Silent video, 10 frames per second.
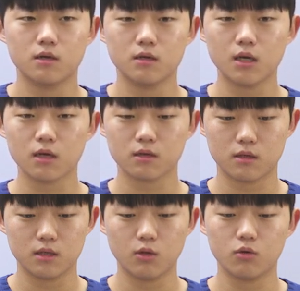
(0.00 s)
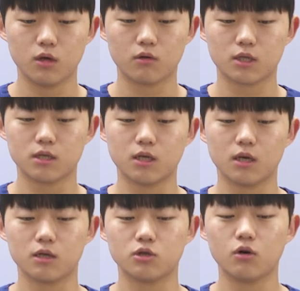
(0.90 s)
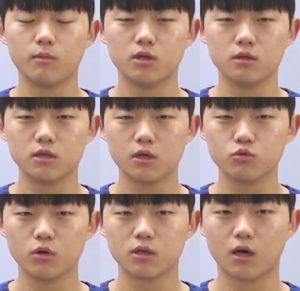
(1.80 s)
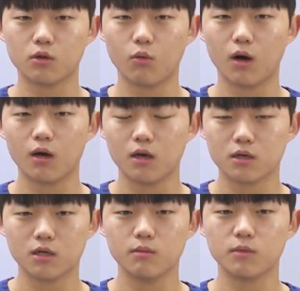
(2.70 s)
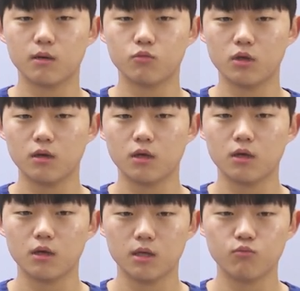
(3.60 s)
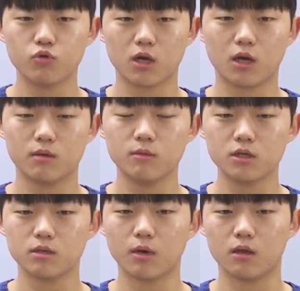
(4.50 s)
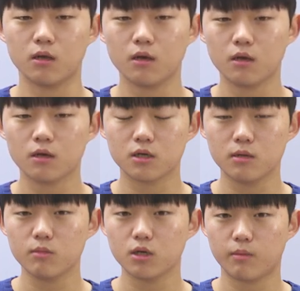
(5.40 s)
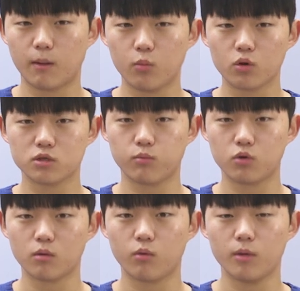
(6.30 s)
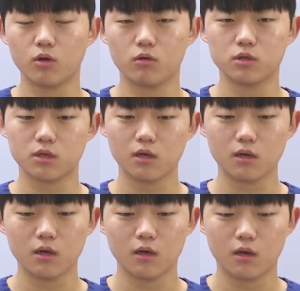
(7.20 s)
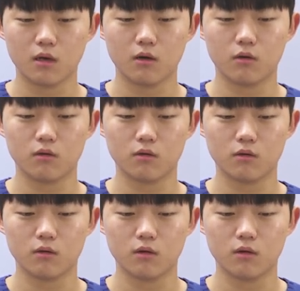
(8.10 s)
의학 이론이란 것 자체가 처음에는 생소한 단어와 그림 때문에 입문하기가 힘들지만 그림들을 반복해서 보다 보면 어느새 어,